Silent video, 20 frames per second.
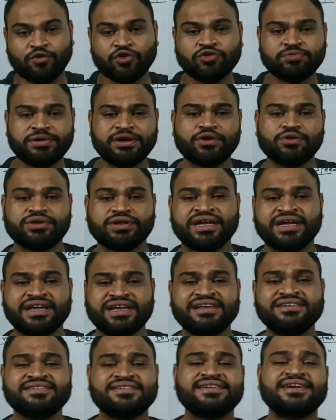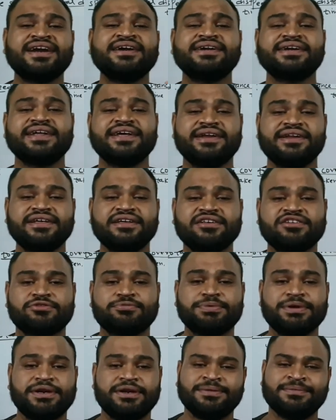वो स्पीड होती है इंस्टेंटेनियस
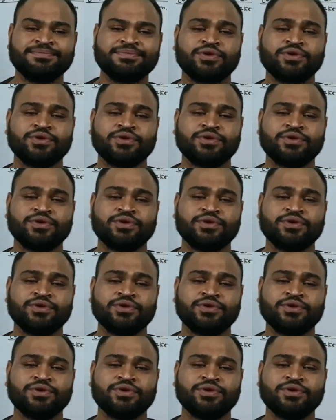स्पीड